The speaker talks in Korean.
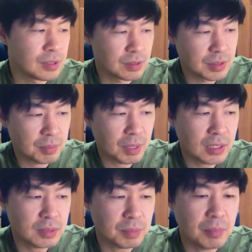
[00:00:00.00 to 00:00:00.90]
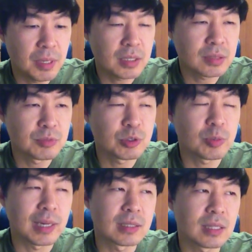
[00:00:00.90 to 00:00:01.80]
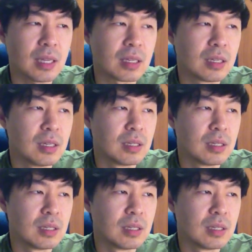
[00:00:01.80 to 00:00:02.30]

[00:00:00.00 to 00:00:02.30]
이제 파시, 판매하시는 분들도 많은데